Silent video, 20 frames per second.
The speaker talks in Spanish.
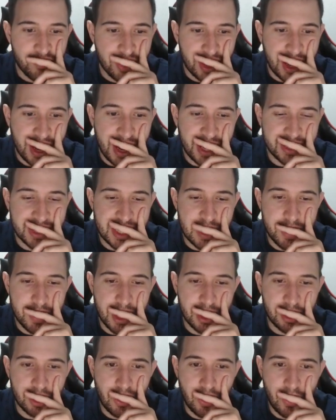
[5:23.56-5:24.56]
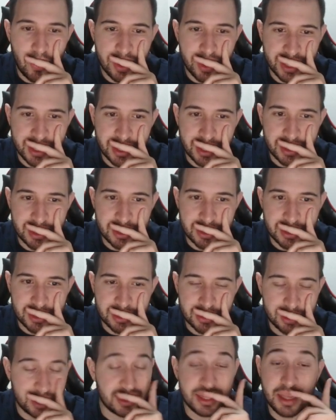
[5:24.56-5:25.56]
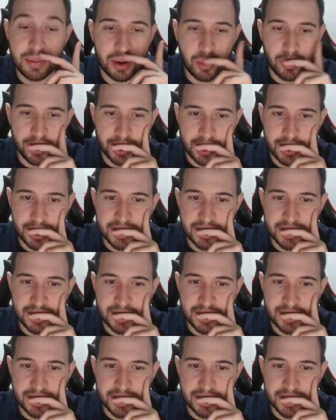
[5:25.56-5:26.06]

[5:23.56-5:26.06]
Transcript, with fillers: Actividad única, activa única.